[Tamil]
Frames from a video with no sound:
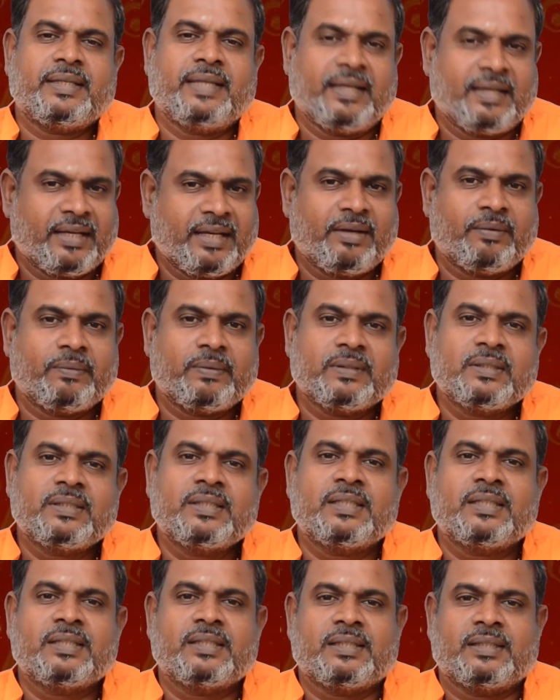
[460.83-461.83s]
எண்ணெய்
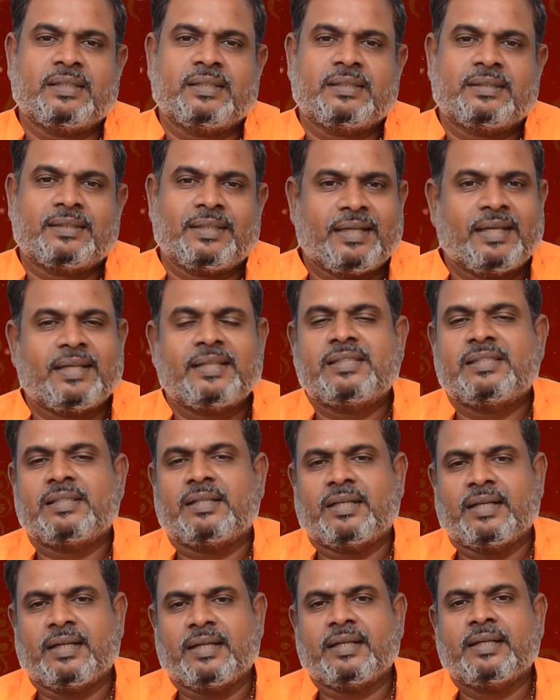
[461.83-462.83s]
வந்து
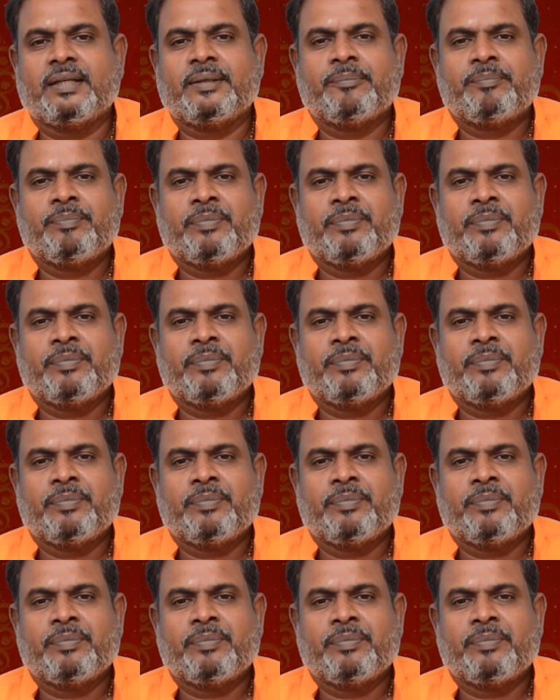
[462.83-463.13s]
தயாரிச்சிருக்காங்க